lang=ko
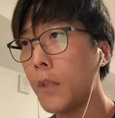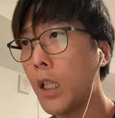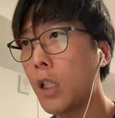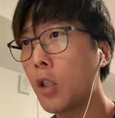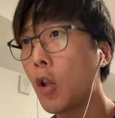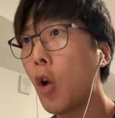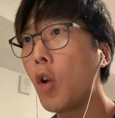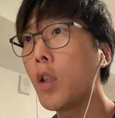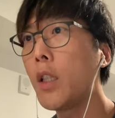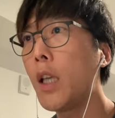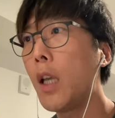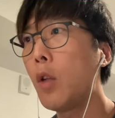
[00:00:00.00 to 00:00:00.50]

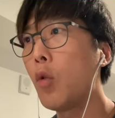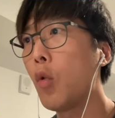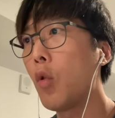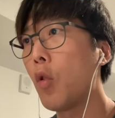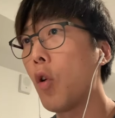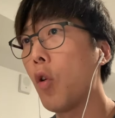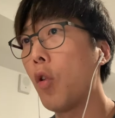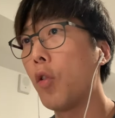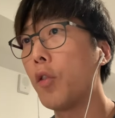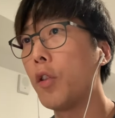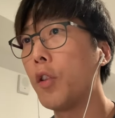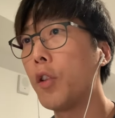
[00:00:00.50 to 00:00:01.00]
정리해 놓은
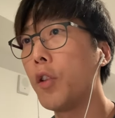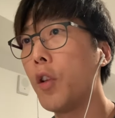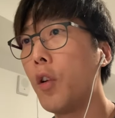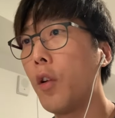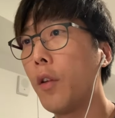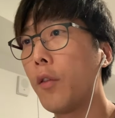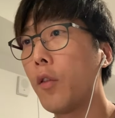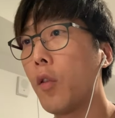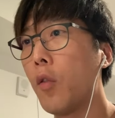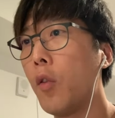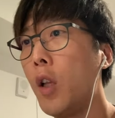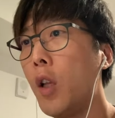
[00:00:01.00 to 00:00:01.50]
거거든요.
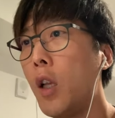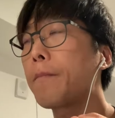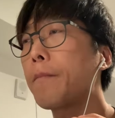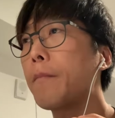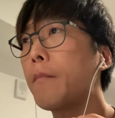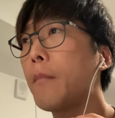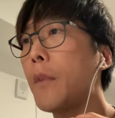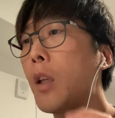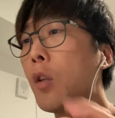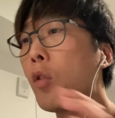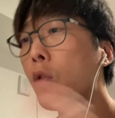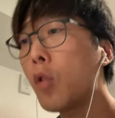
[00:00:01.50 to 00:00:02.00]
그래서
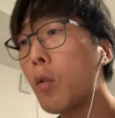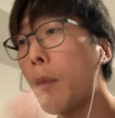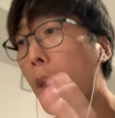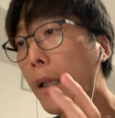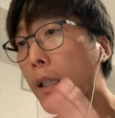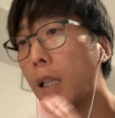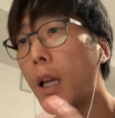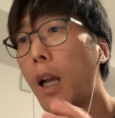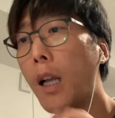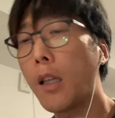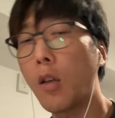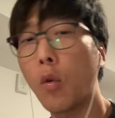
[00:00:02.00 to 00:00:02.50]
이것도
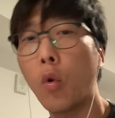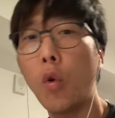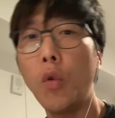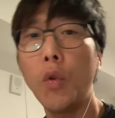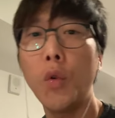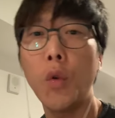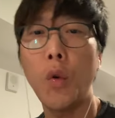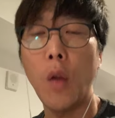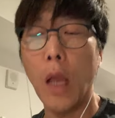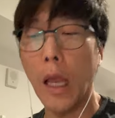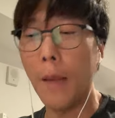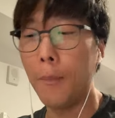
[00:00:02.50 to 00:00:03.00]
마찬가지예요.
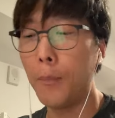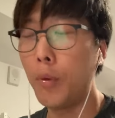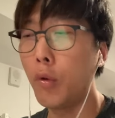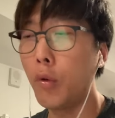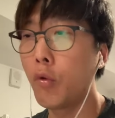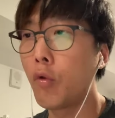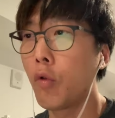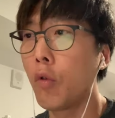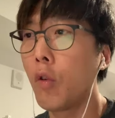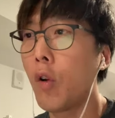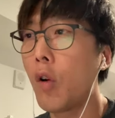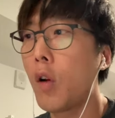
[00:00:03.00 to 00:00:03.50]
컨트롤 F
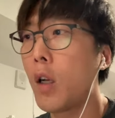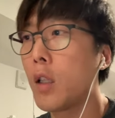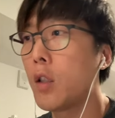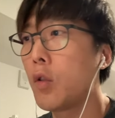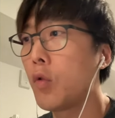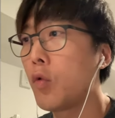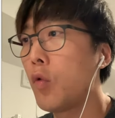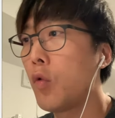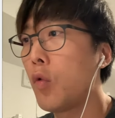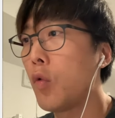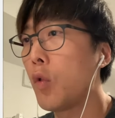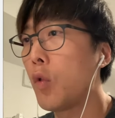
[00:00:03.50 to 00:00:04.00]

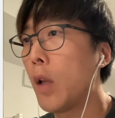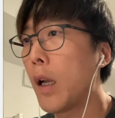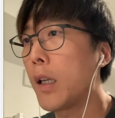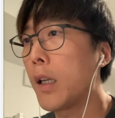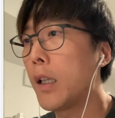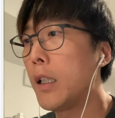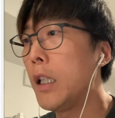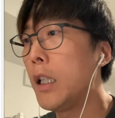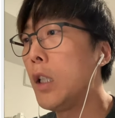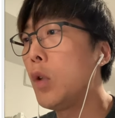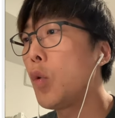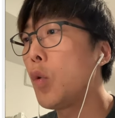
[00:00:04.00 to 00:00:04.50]
눌러가지고
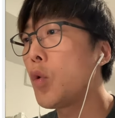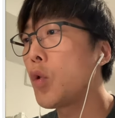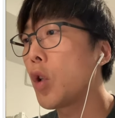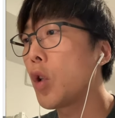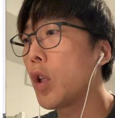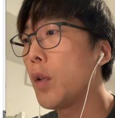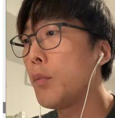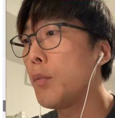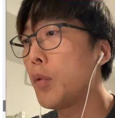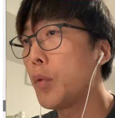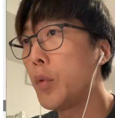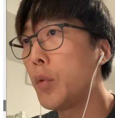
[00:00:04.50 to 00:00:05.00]
약간
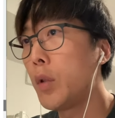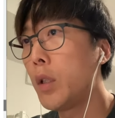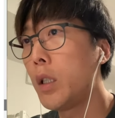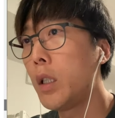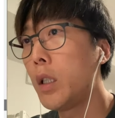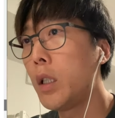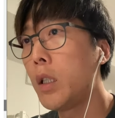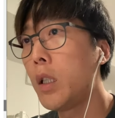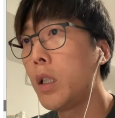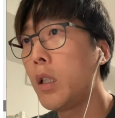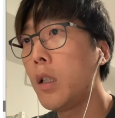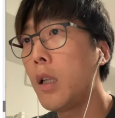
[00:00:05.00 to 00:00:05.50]
이론적인
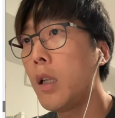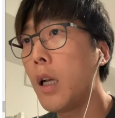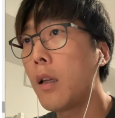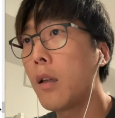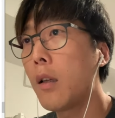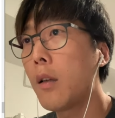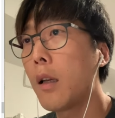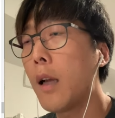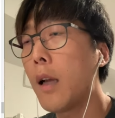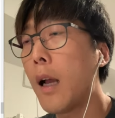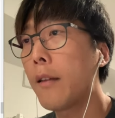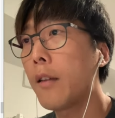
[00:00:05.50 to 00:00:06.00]
부분들을
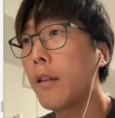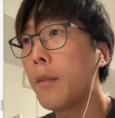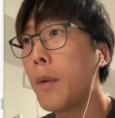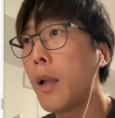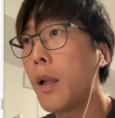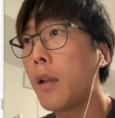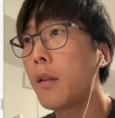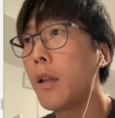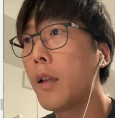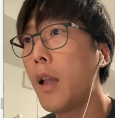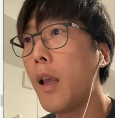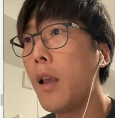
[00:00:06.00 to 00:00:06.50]

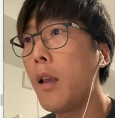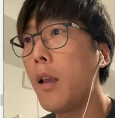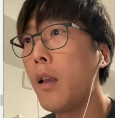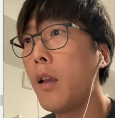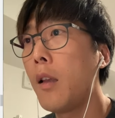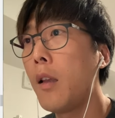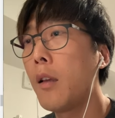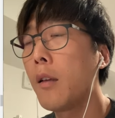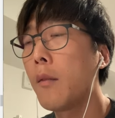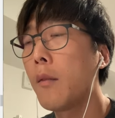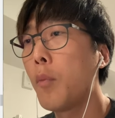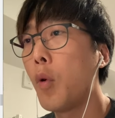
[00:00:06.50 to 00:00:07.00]
학습할 때
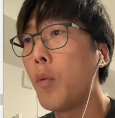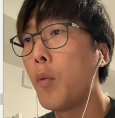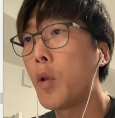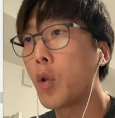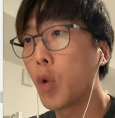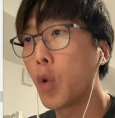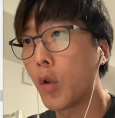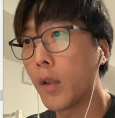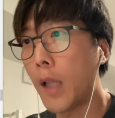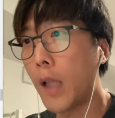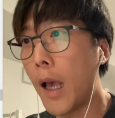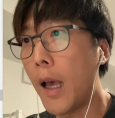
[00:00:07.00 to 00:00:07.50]
보면
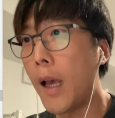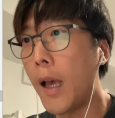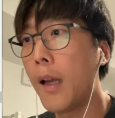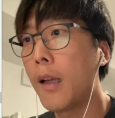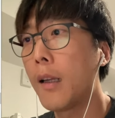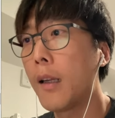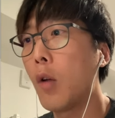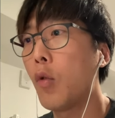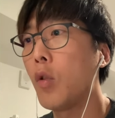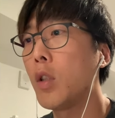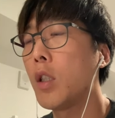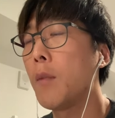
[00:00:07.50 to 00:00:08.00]

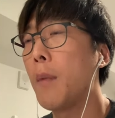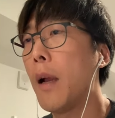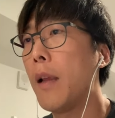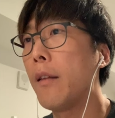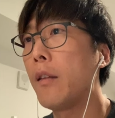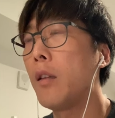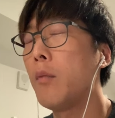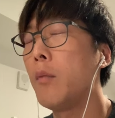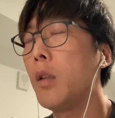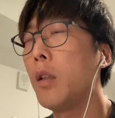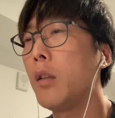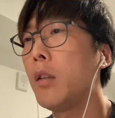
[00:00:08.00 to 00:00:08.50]
좋다라고 이제
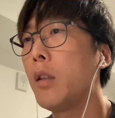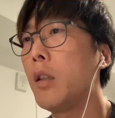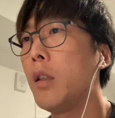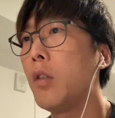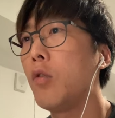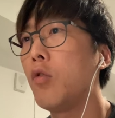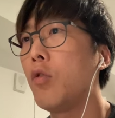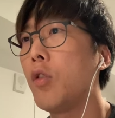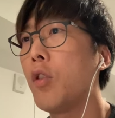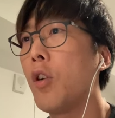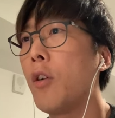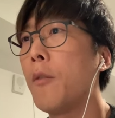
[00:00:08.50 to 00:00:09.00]
말씀을
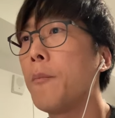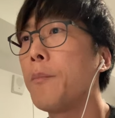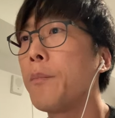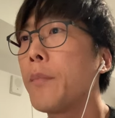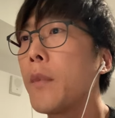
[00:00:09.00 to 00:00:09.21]
드리고요.